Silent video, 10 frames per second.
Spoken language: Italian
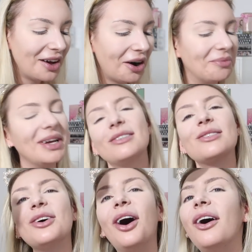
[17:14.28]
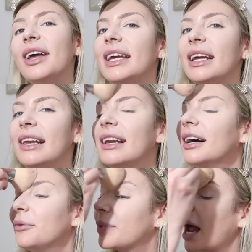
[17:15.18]
ho messo
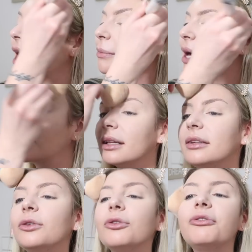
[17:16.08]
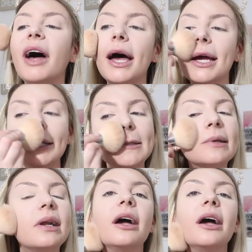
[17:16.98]
il primer di Too Faced